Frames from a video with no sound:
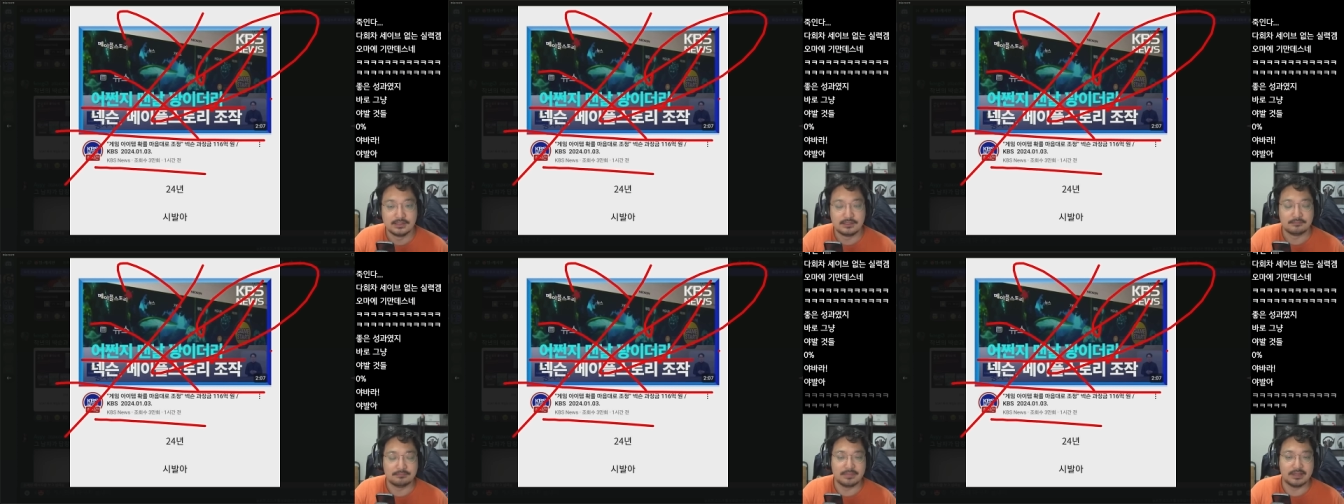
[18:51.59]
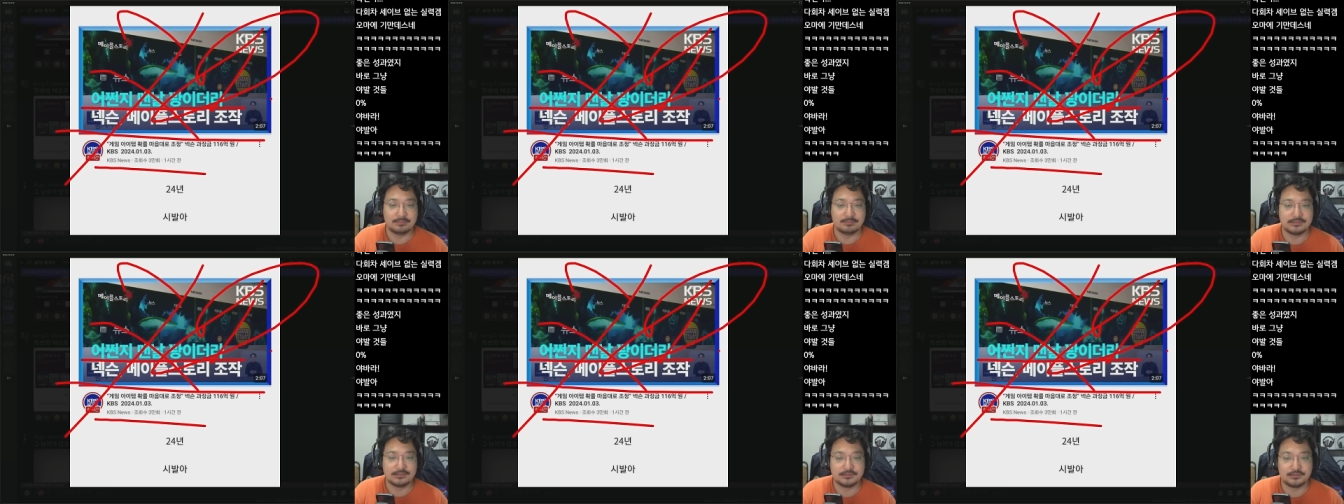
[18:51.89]

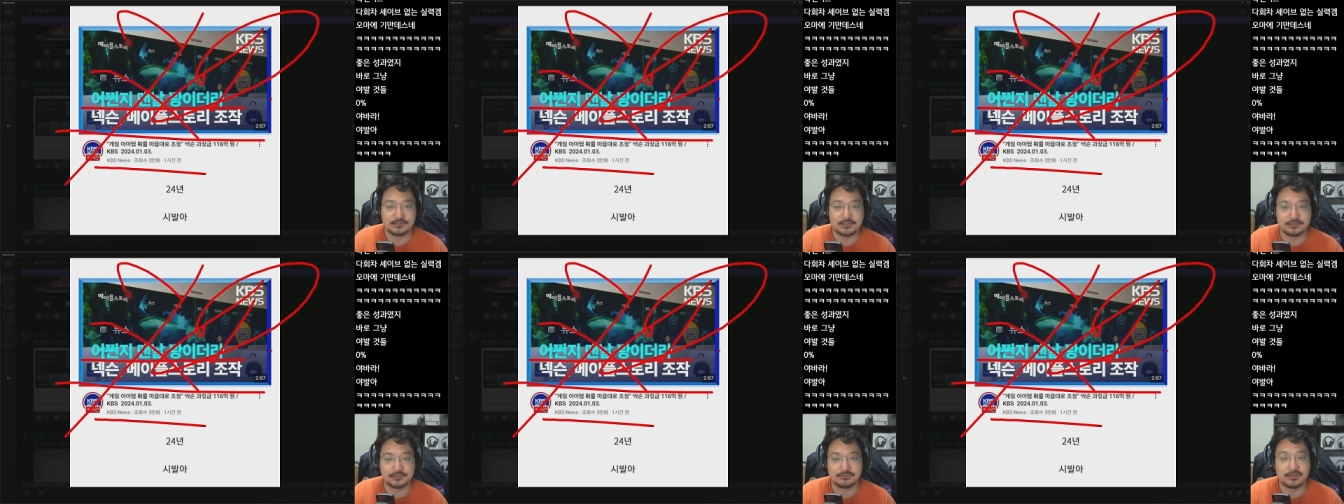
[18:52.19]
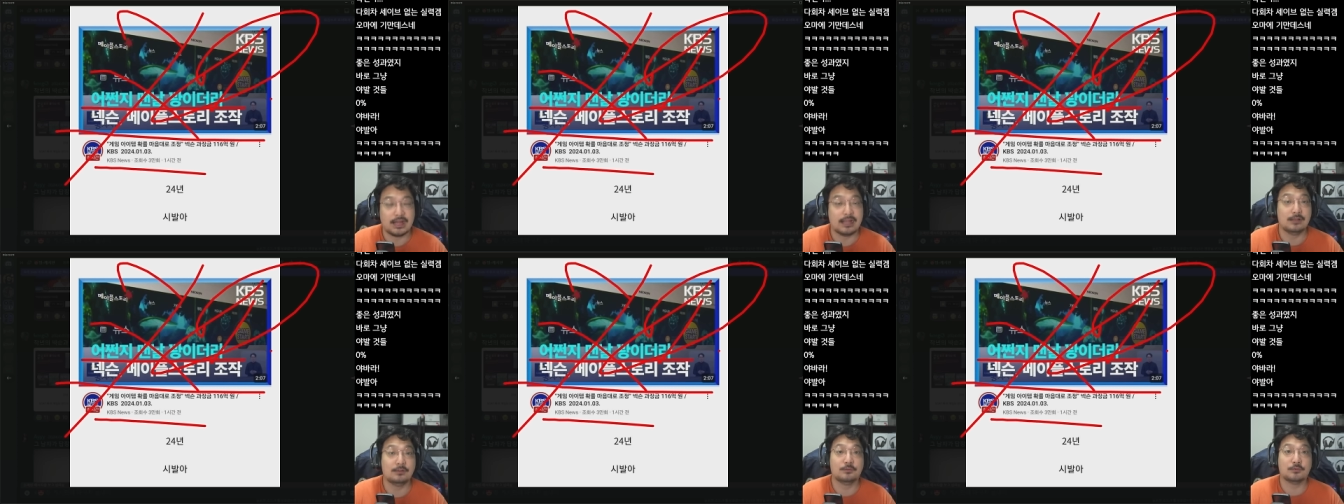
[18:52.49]
메이플스토리 저도
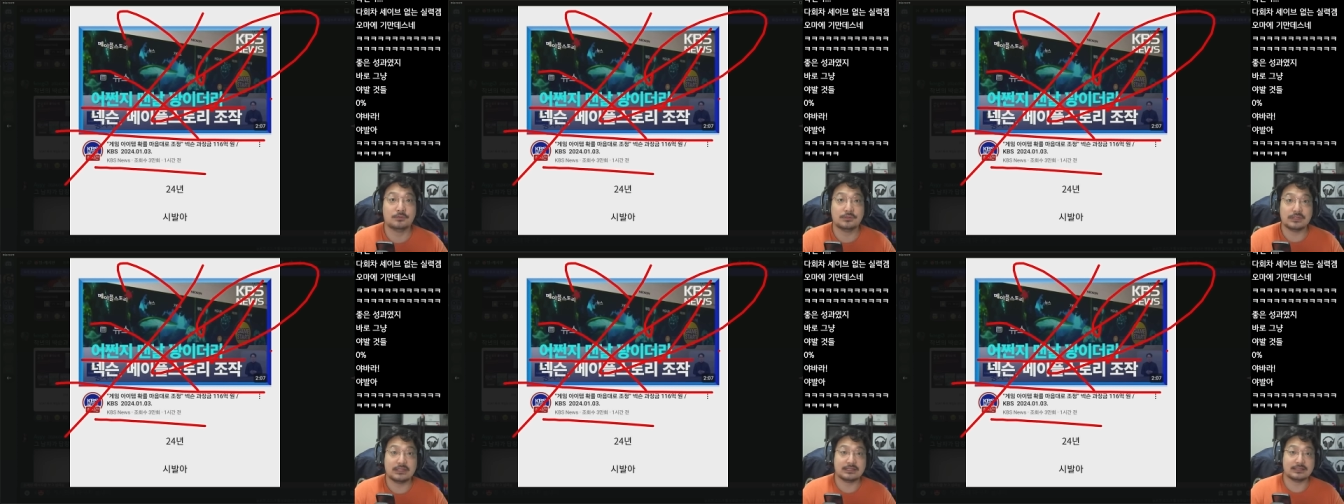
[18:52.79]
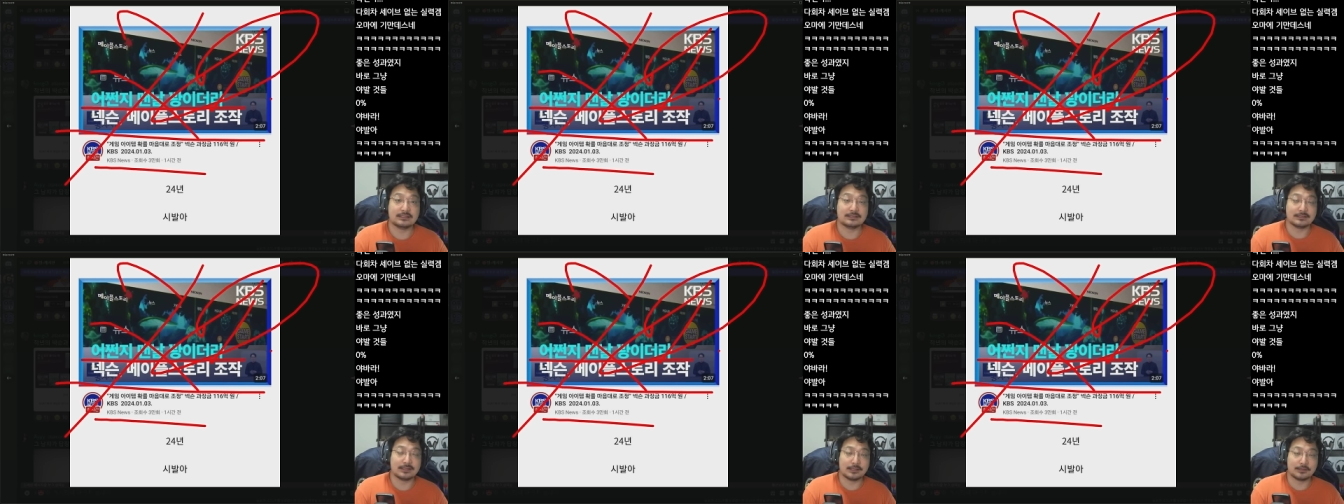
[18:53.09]
알고는
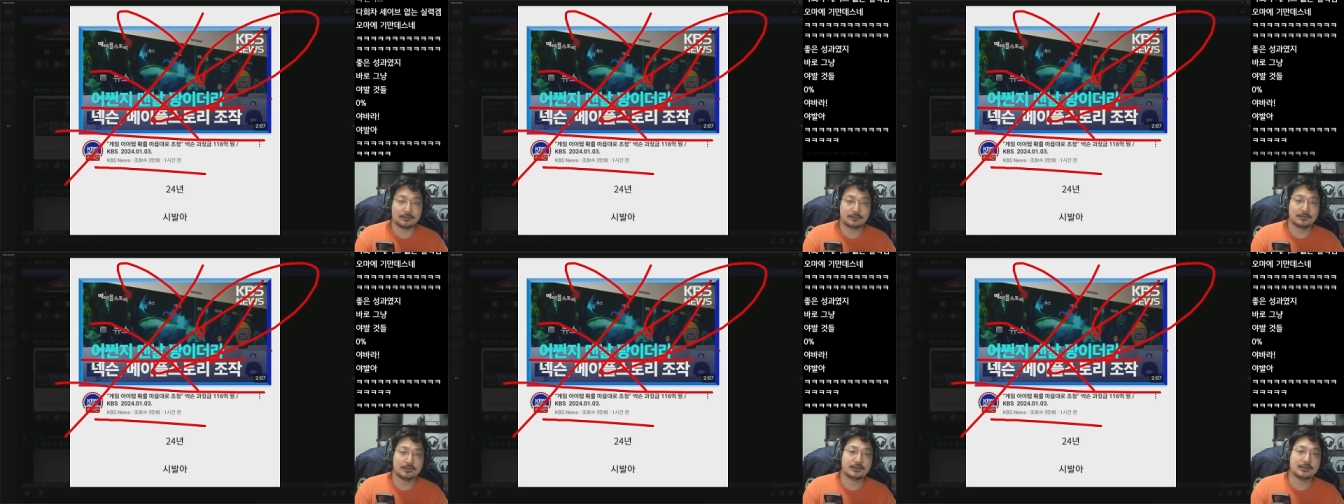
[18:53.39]
있는데요